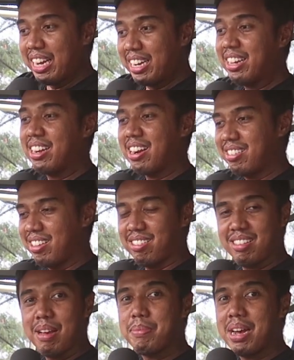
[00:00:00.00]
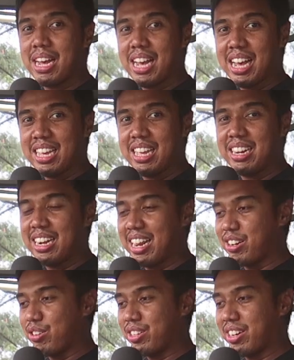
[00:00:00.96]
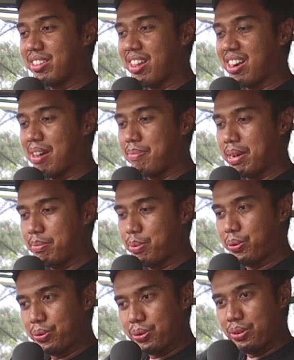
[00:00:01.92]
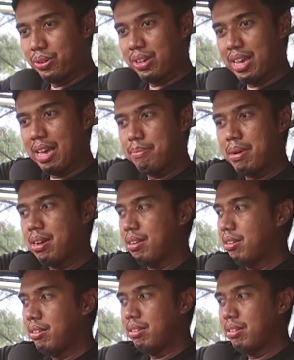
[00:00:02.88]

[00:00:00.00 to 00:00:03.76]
Di generasi yang sama, kayak di Land Cruiser seri 80, emang